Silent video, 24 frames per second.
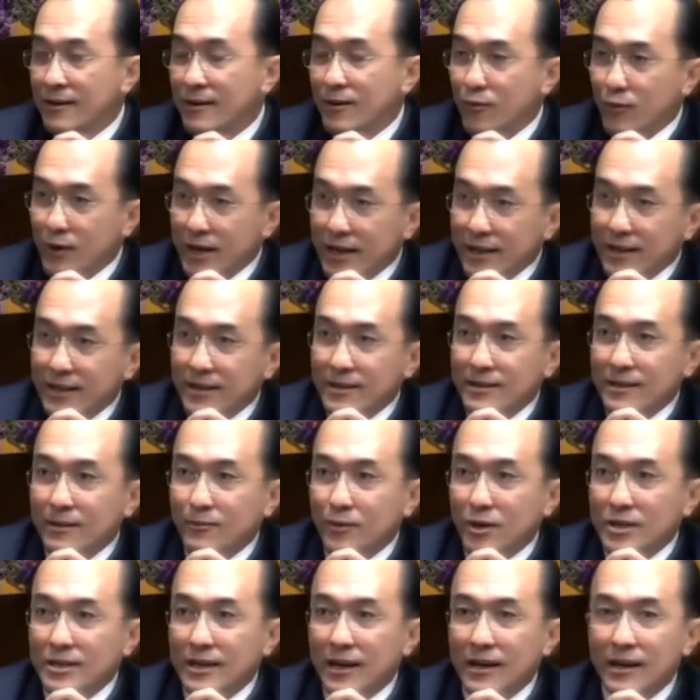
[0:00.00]
วันนี้ที่บ
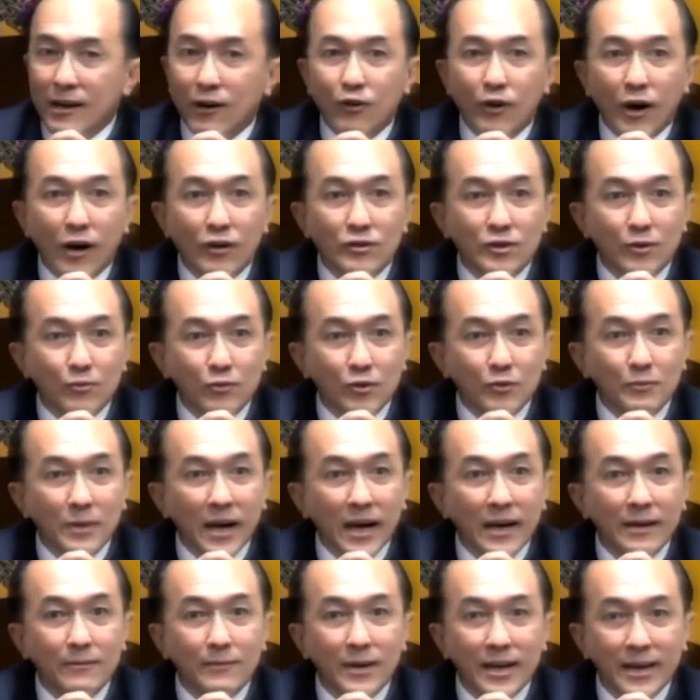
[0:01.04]
ริษัทเราก็เอาสมุนไพร
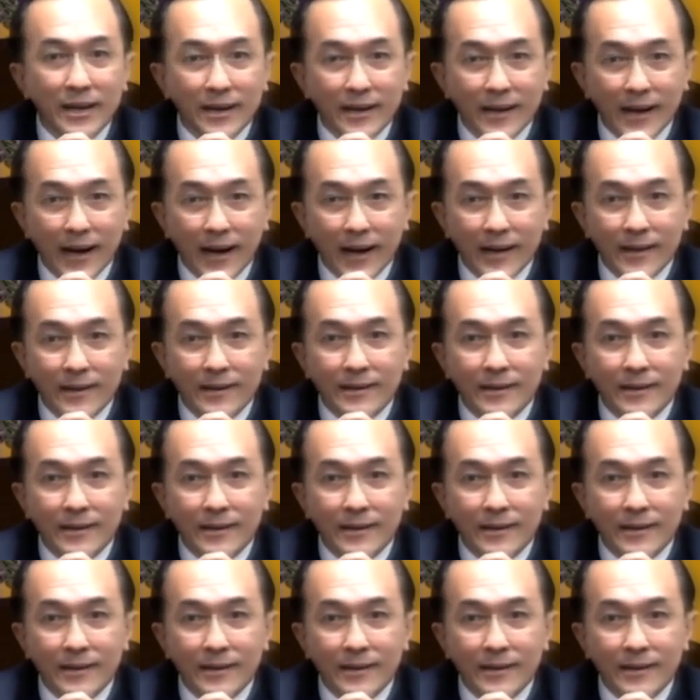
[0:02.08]
มาเลี้ยงไก่